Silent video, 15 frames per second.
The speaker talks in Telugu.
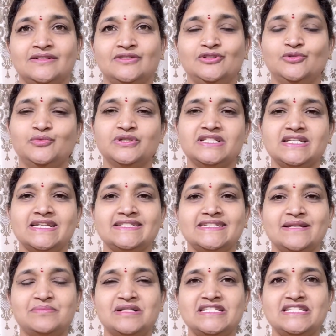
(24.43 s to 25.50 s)
నువ్వు చేసే
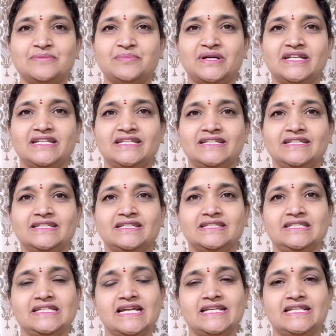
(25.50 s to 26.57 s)
మంచి పని
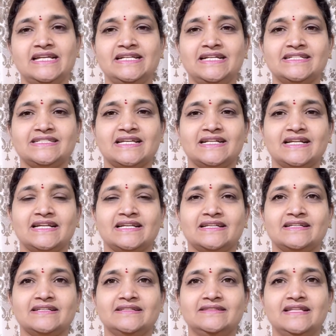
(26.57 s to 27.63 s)
ఏదైనా సరే
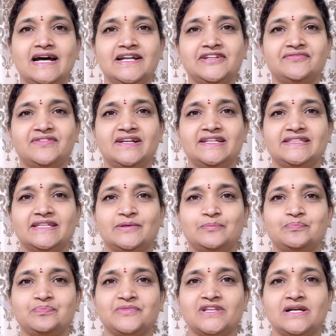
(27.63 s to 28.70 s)
దాని ఫలితం
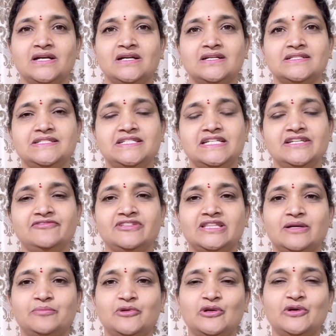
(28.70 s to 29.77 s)

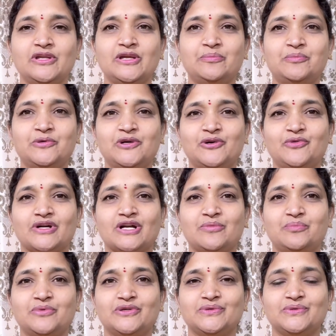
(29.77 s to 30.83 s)
జీవితంలో ఎప్పుడో
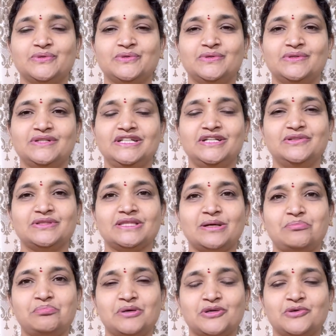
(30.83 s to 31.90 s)
ఒకప్పుడు నిన్ను
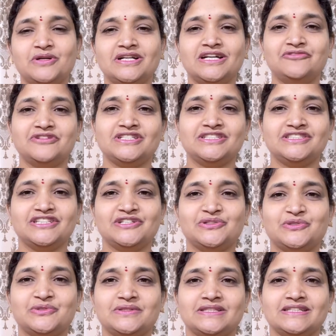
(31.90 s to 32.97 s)
తప్పకుండా వచ్చి
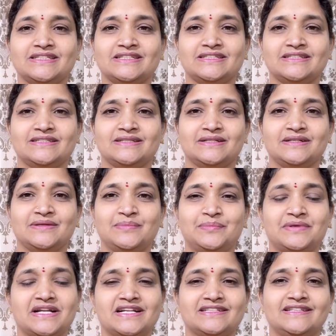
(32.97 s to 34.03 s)
చేరుతుంది
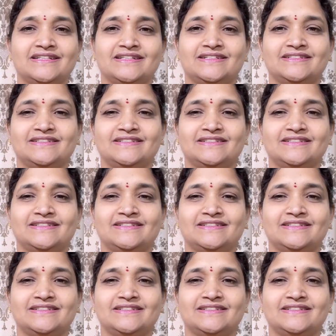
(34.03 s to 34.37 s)
ప్రార్థన